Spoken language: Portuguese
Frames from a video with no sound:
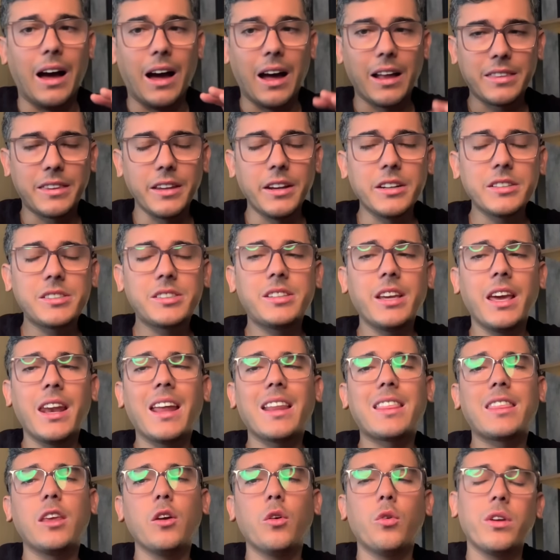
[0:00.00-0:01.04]
A
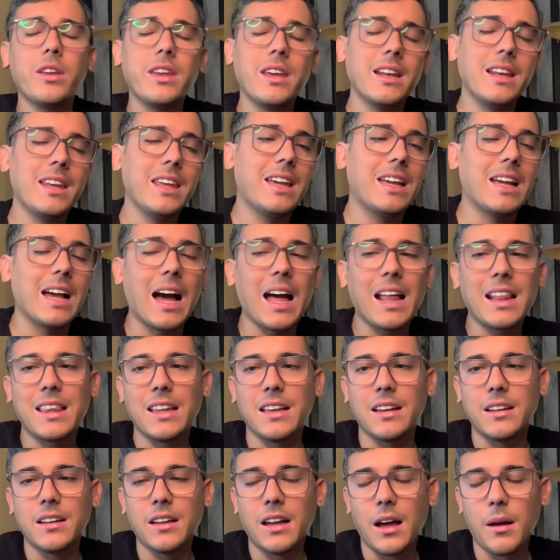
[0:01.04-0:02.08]
terceira teoria
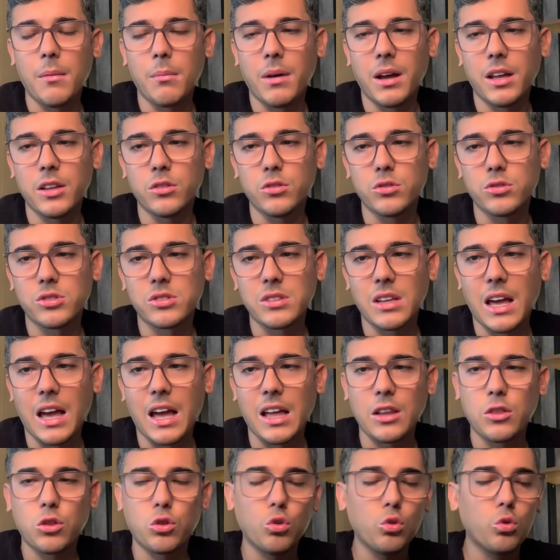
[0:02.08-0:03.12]
ligada, amados,
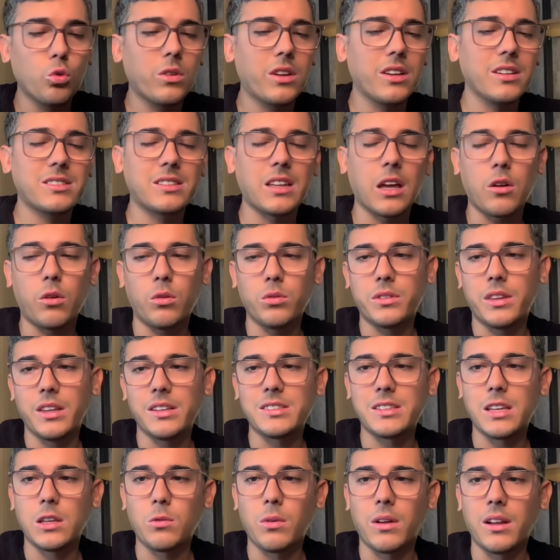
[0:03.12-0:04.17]
a tudo o que está
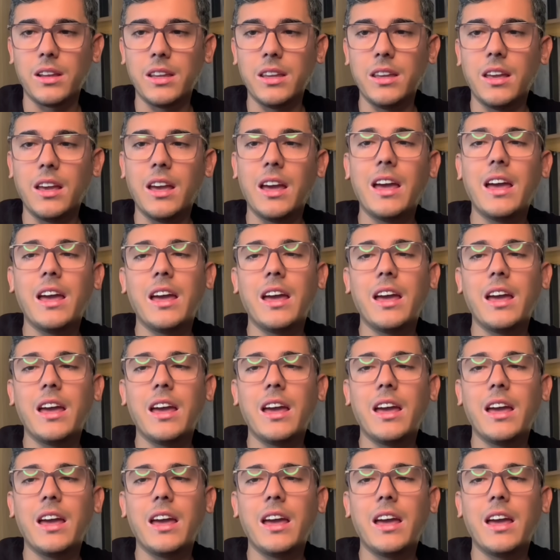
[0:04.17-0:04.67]
acontecendo ali